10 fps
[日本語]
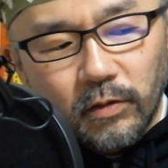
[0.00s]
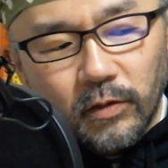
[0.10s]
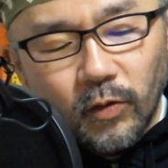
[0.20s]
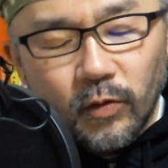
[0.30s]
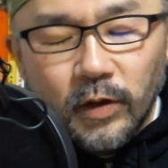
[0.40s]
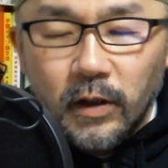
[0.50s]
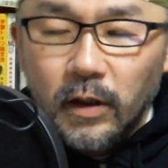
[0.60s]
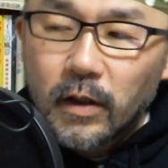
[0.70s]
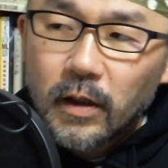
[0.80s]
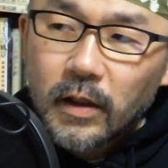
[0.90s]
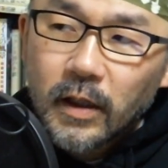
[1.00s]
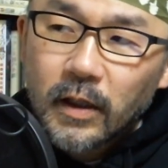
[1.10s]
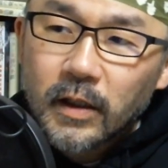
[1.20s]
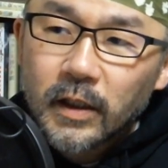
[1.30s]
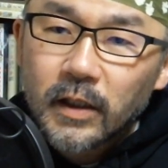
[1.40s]
この人間関係に
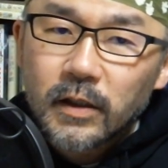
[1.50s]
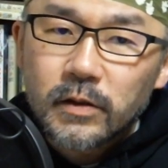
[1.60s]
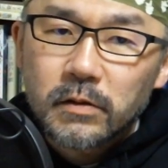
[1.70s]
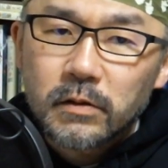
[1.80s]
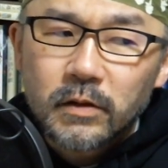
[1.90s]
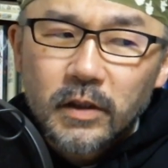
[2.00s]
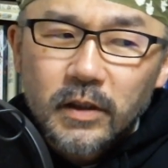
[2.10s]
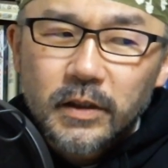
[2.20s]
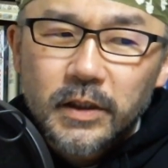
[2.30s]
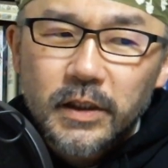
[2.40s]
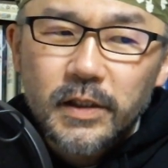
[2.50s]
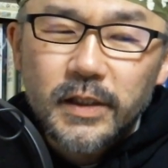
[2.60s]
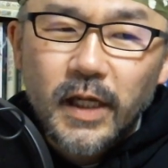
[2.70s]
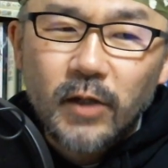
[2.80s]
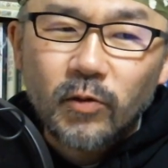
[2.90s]
限らず人
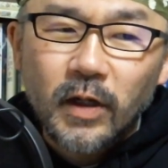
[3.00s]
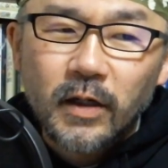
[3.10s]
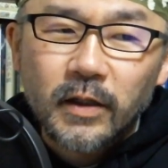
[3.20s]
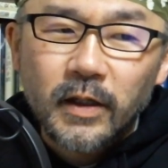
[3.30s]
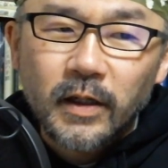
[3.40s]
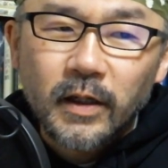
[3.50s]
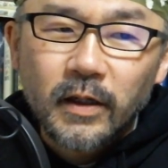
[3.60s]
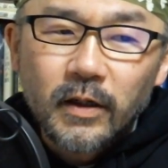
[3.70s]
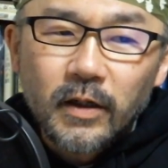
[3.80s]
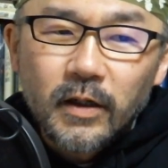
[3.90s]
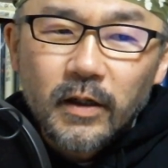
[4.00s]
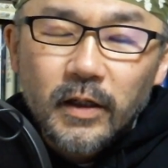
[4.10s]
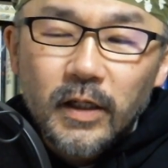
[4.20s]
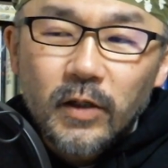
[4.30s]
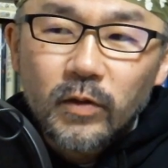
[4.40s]
生の中で
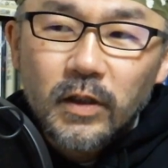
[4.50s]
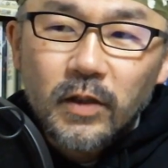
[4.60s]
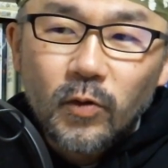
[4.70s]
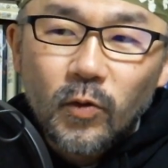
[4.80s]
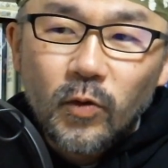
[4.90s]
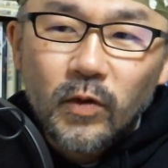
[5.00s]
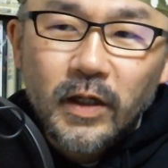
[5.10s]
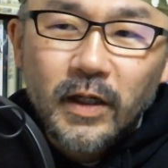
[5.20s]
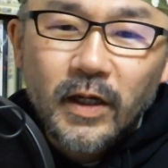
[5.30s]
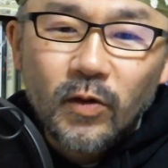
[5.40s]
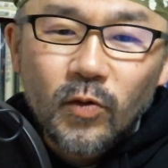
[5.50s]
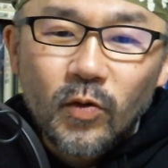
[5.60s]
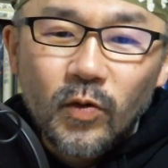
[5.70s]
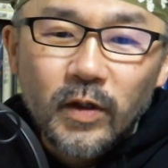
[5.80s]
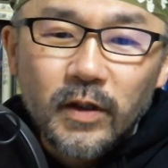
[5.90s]
いろんなところで
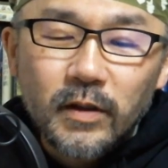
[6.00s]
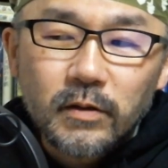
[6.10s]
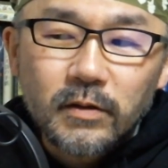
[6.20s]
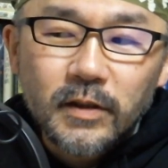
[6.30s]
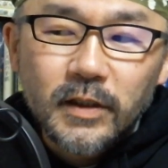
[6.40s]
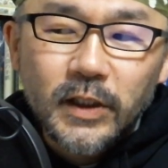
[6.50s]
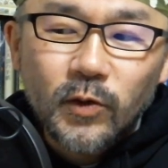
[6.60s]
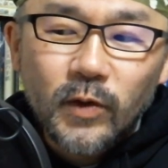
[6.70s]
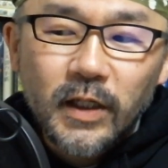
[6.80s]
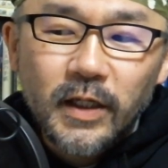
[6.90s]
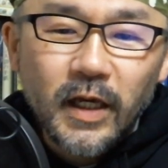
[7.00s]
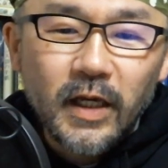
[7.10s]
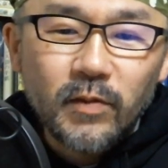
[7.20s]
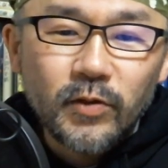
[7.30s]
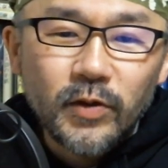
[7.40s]
こう一人
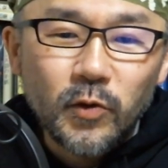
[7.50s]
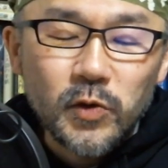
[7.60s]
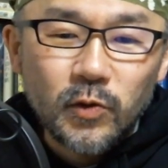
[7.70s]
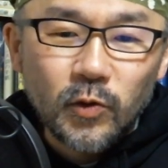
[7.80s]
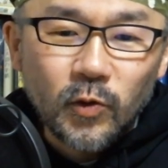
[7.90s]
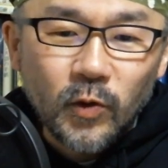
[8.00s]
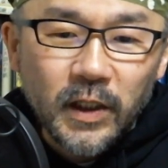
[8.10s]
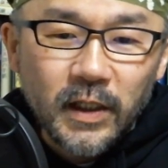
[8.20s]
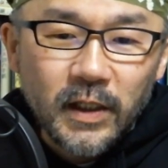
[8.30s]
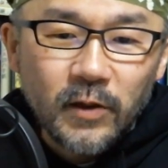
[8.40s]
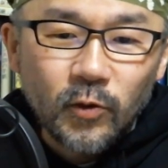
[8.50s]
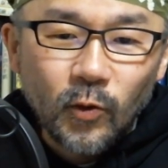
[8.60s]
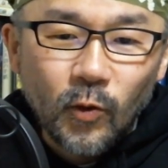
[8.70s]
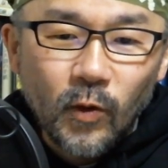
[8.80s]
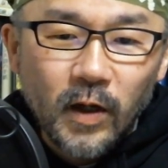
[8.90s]
ゲーム要素を取り入れていると
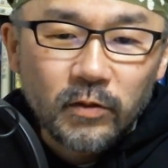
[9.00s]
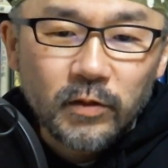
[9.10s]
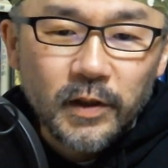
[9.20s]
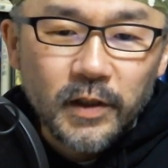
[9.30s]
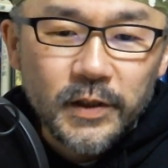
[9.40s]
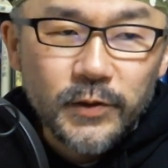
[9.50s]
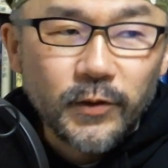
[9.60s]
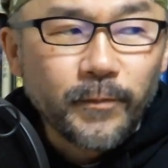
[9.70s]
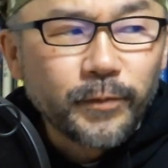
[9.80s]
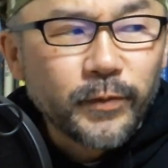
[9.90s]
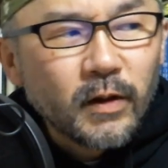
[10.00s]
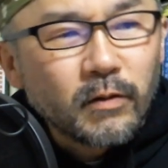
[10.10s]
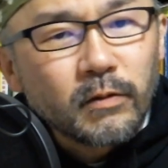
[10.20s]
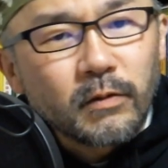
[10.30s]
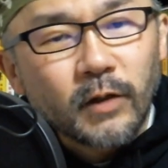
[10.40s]
ころがあるんですよ。う
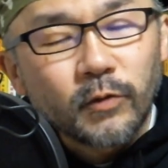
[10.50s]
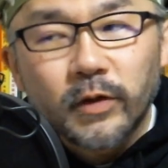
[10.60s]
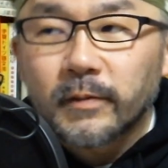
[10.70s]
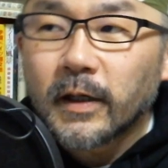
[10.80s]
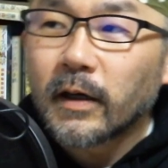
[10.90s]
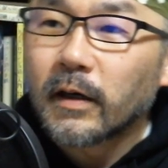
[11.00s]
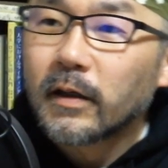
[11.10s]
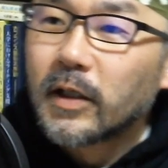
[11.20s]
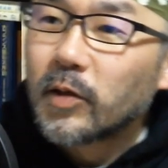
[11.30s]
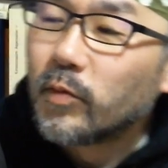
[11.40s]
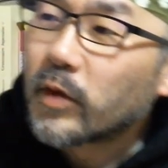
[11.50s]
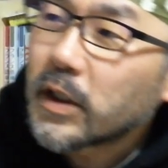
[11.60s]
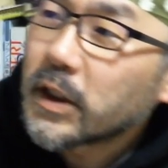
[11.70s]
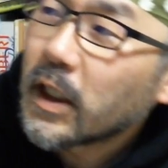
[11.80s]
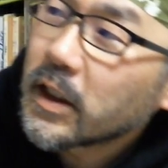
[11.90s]
ん、例えば、
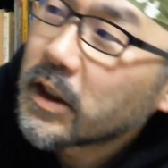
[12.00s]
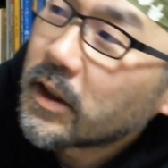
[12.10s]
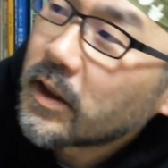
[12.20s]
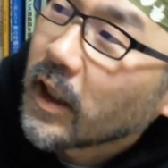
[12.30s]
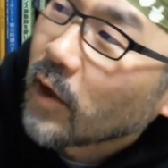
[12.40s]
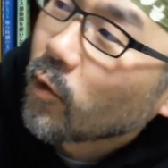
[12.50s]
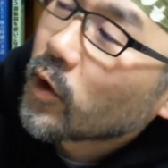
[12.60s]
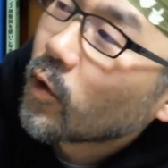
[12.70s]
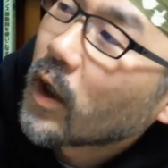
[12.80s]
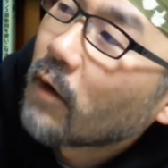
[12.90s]
昔走ってた時とか